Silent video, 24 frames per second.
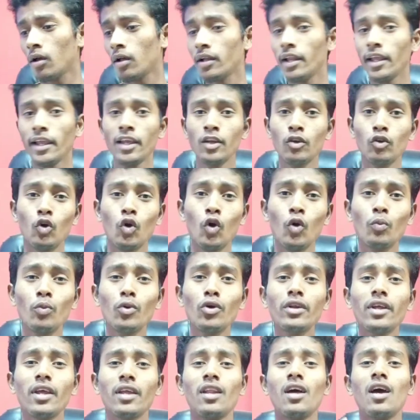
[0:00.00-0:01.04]
लेकिन
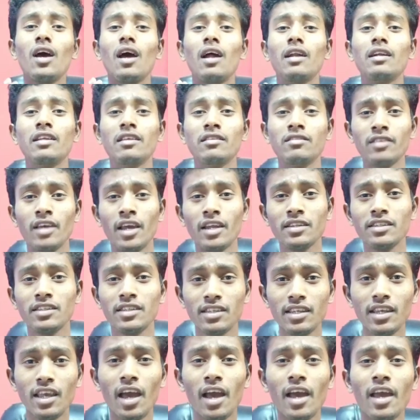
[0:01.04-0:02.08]
ओप्पो ने ना डिज़ाइन
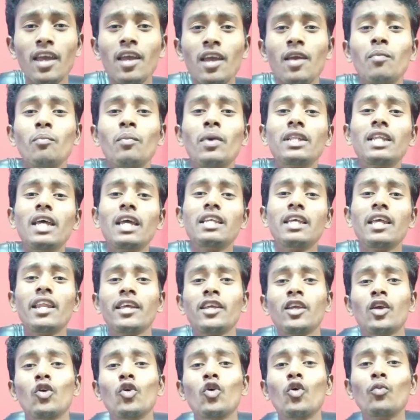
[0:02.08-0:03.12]
किया है बताया जा रहा है
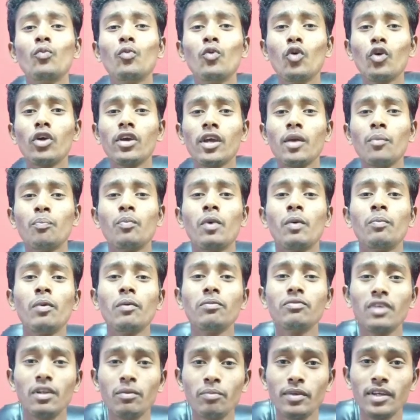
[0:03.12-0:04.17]
कि ओप्पो के
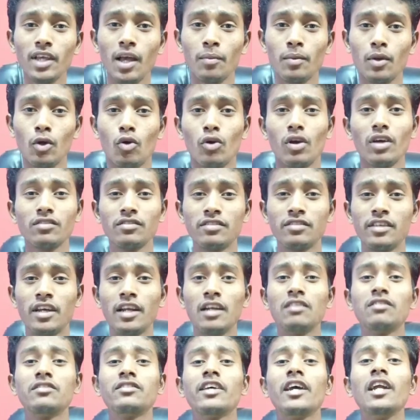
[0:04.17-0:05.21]
पपअप सेल्फी कैमरा होगा
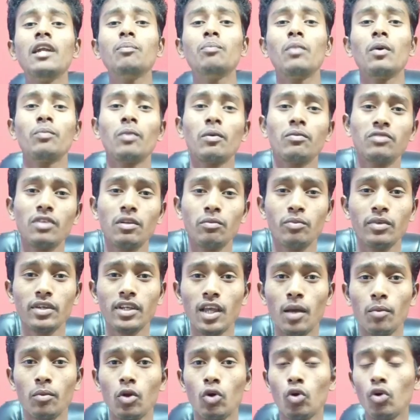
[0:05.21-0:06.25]
साइड साइड पपअप सेल्फी
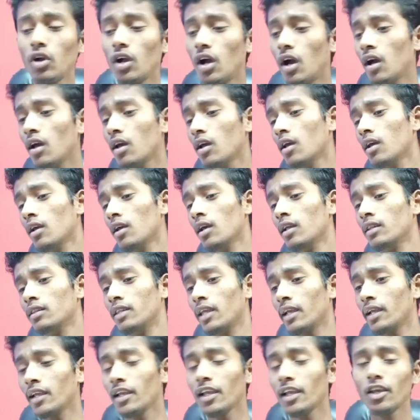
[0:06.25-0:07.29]
कैमरा होगा
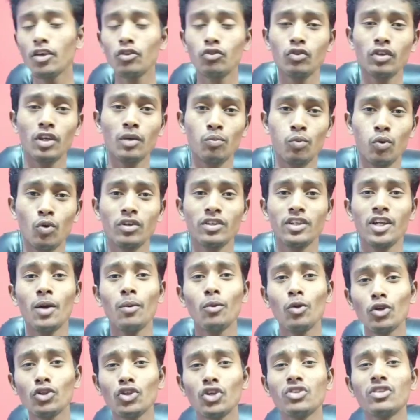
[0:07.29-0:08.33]
देखेंगे इसमें फ़ोन कब
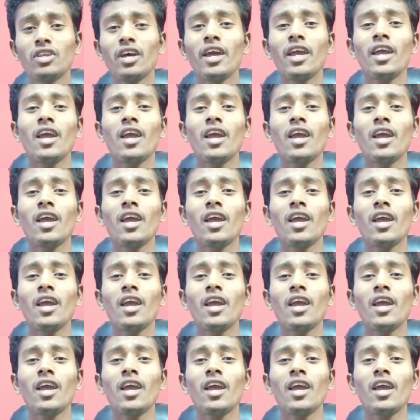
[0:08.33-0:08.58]
लॉन्च होता